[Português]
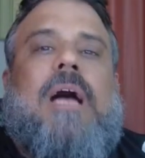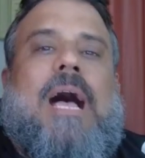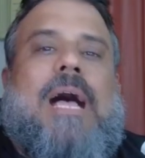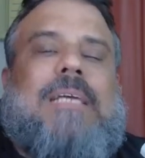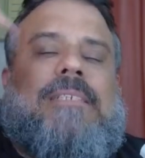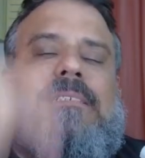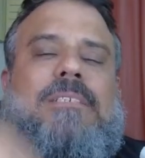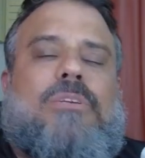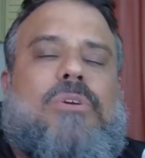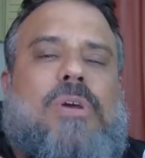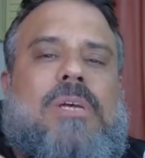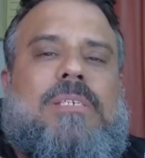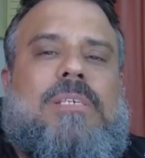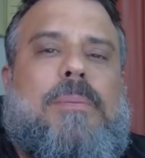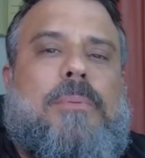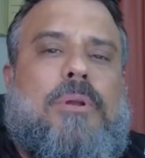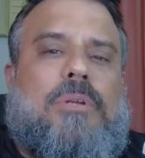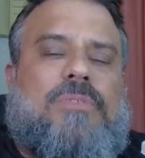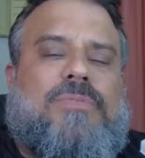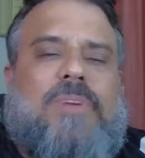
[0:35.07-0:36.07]
Assim que eu
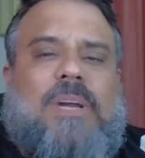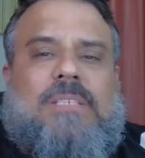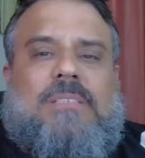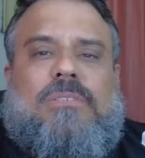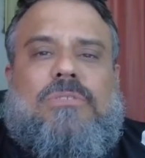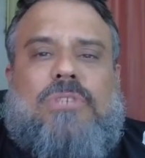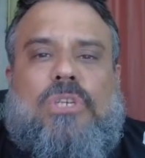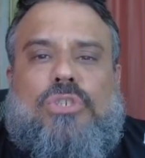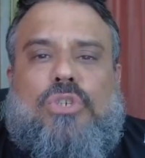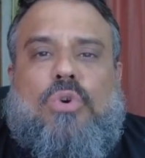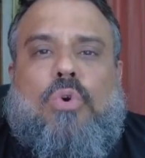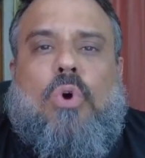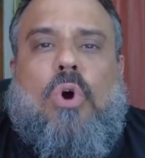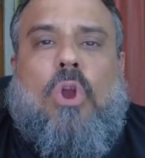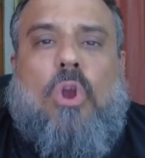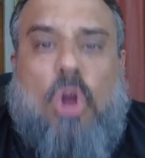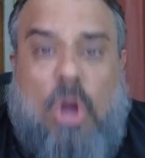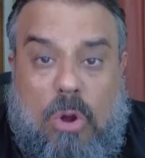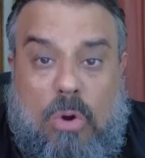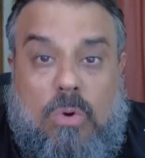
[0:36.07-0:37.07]
receber a notificação, já te
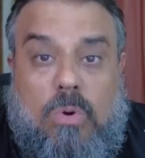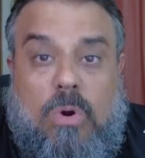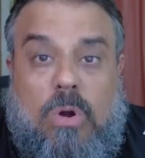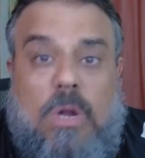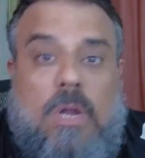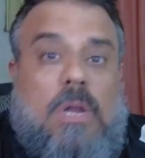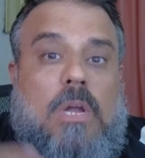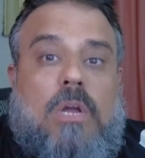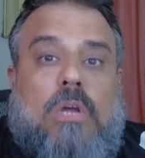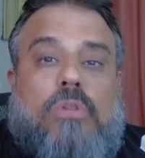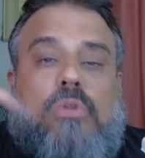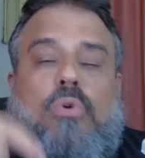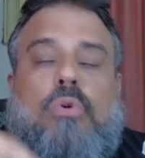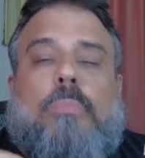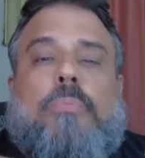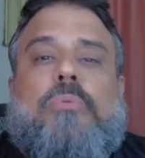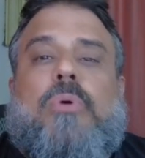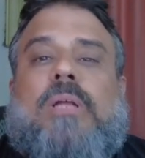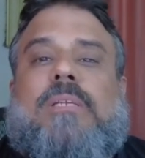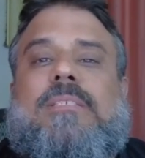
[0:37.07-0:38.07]
coloco no
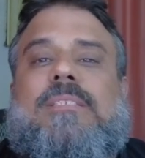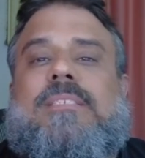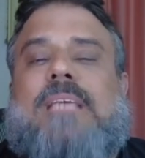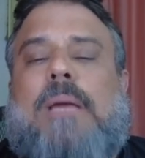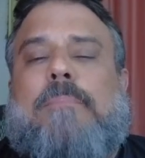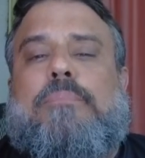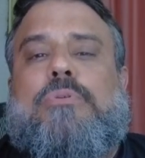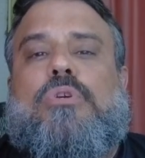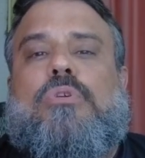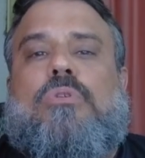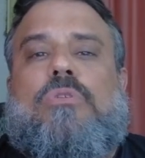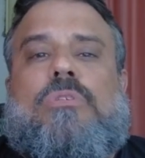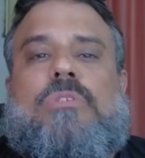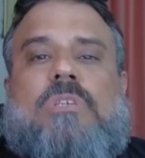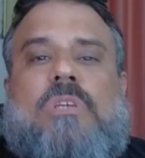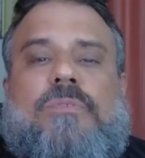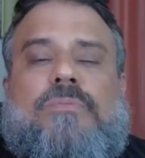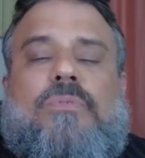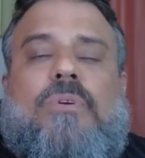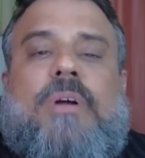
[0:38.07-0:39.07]
grupo do WhatsApp
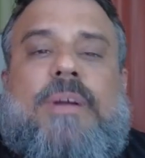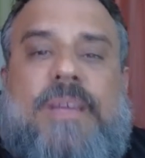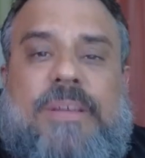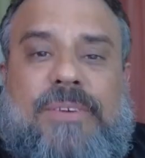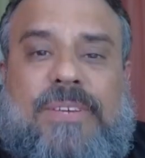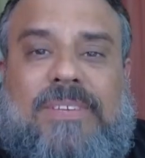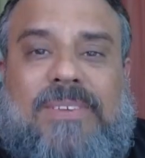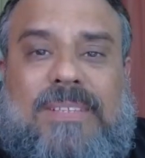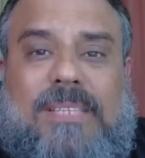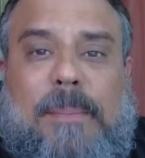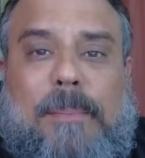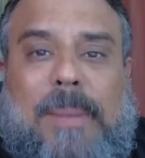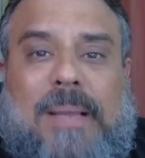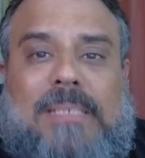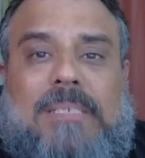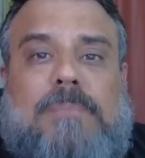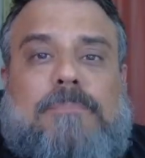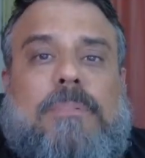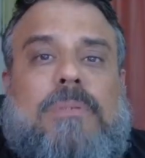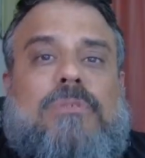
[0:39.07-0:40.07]
exclusivo e você vai estar
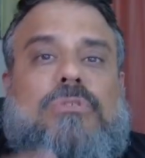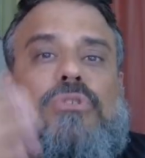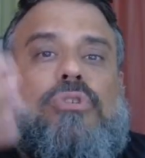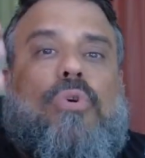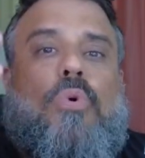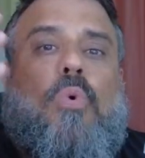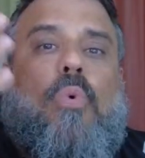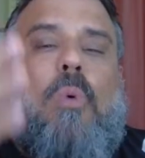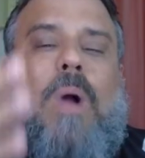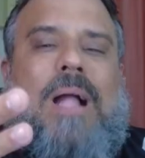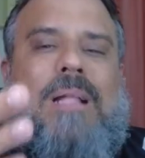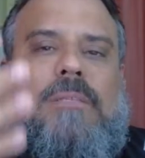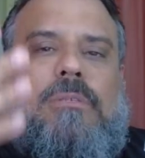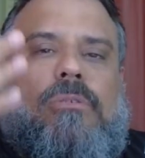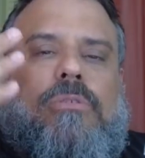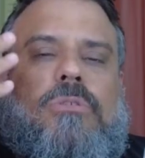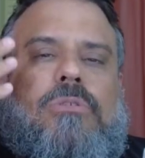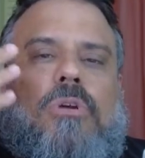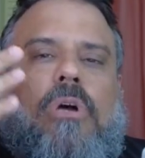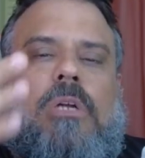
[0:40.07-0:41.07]
participando de
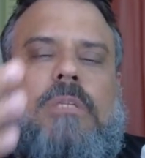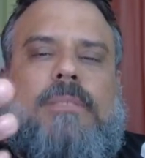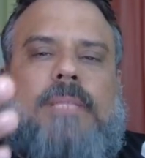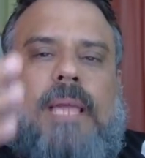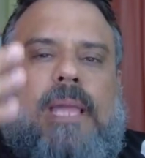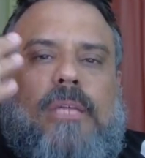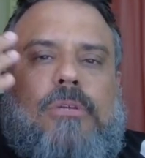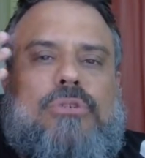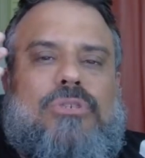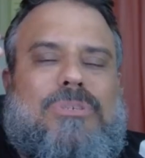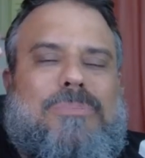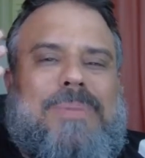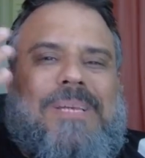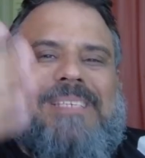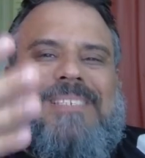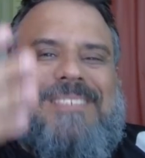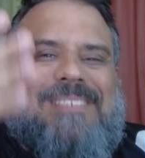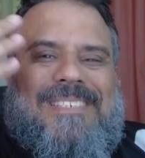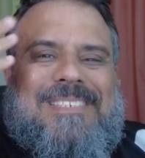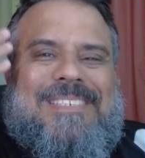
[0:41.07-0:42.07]
quatro sorteios
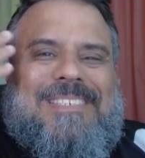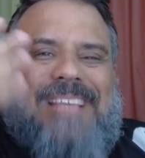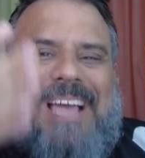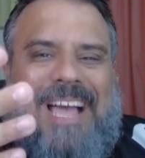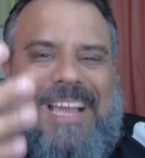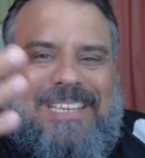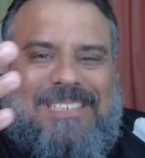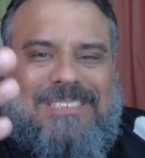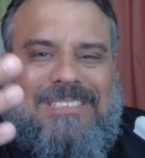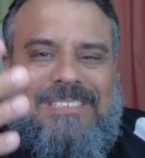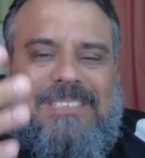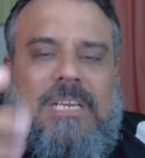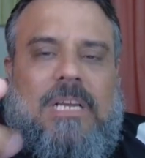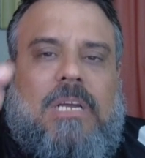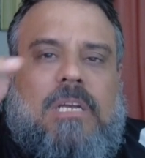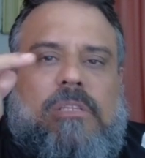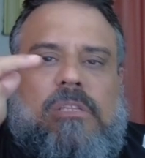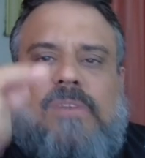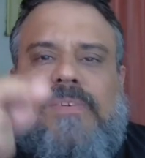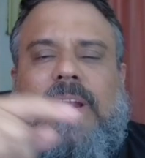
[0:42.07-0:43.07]
mensais.
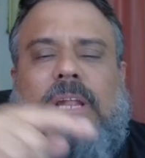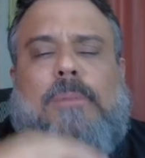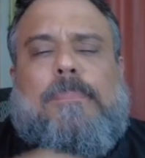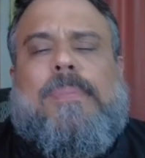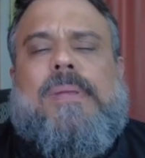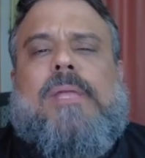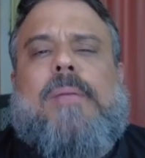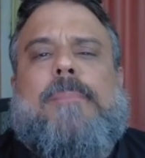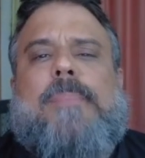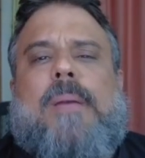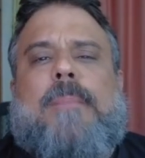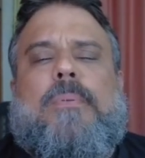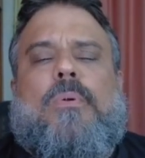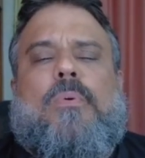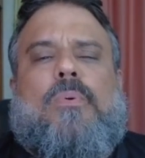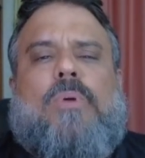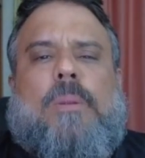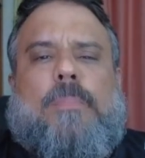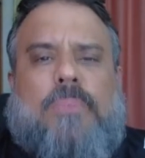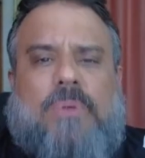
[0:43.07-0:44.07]
Então vai lá no PicPay,
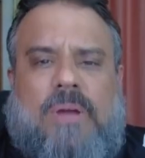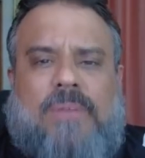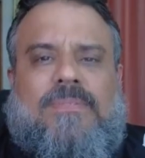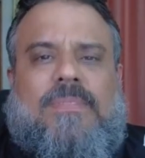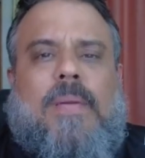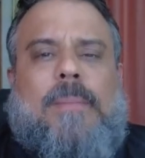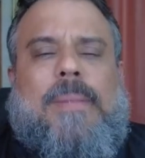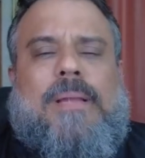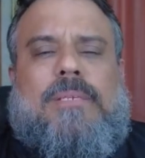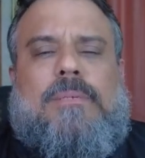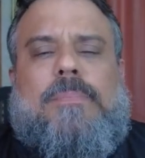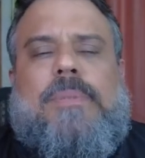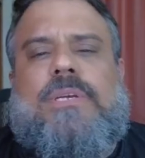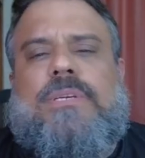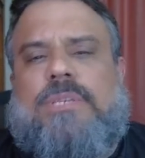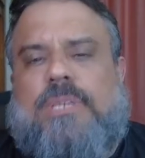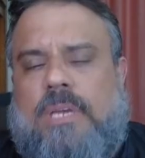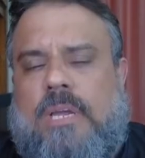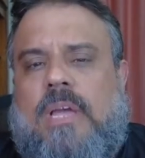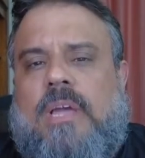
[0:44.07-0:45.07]
procura por Aftermath
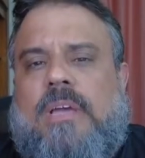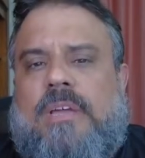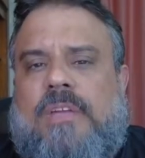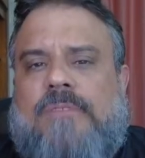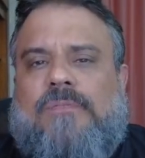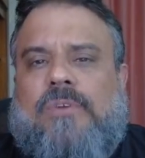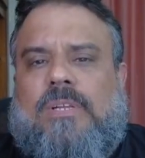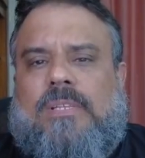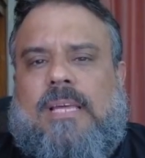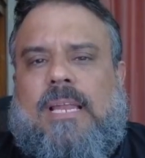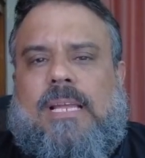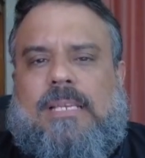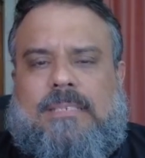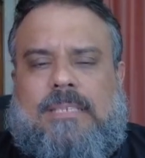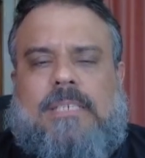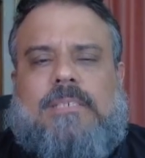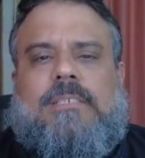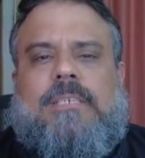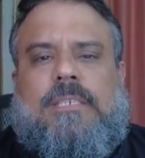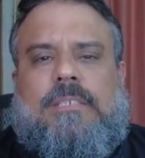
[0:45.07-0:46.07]
BG e
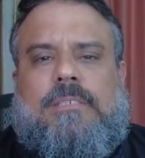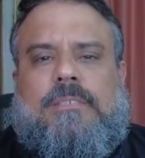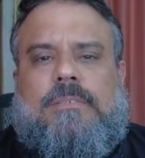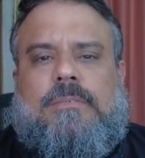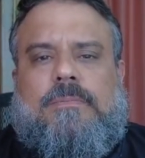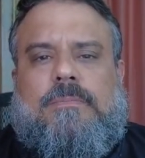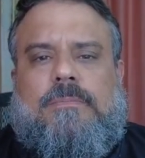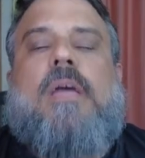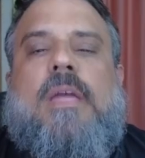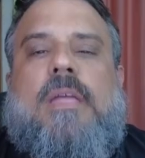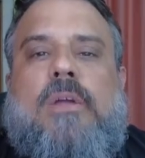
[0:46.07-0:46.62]
fortalece a gente.